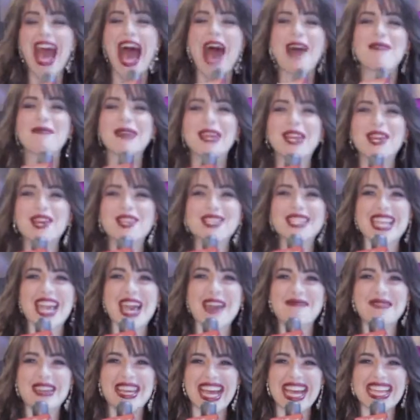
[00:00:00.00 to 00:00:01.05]
Amigos y
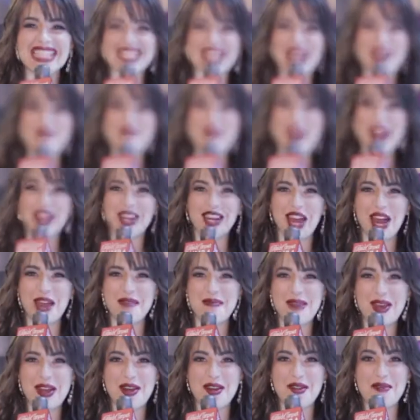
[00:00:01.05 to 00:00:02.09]
amigas de Red
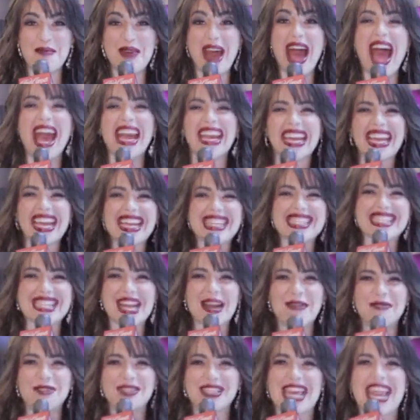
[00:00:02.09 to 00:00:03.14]
Carpet Rumba, aquí
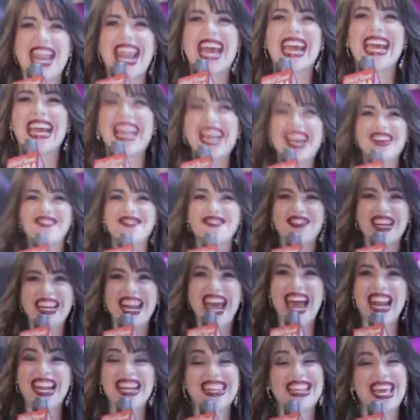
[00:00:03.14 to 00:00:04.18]
estamos en la gran
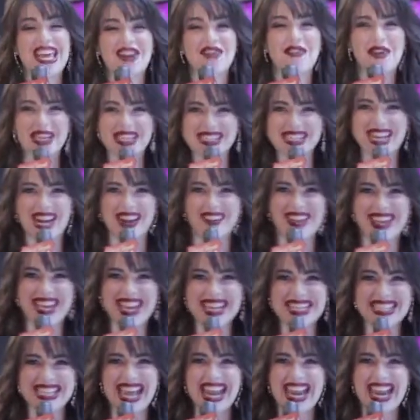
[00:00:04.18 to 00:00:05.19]
final de nuestra belleza